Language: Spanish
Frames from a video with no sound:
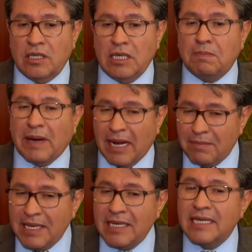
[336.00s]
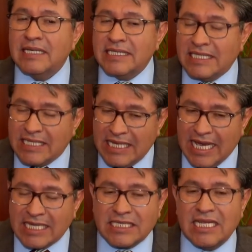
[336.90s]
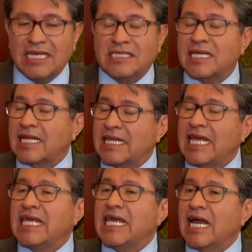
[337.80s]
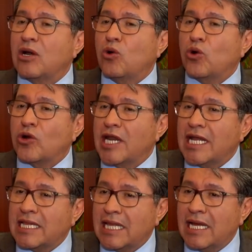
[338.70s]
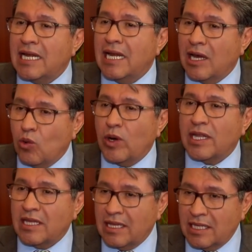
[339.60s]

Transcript: y para mí sí es la estrategia correcta la Guardia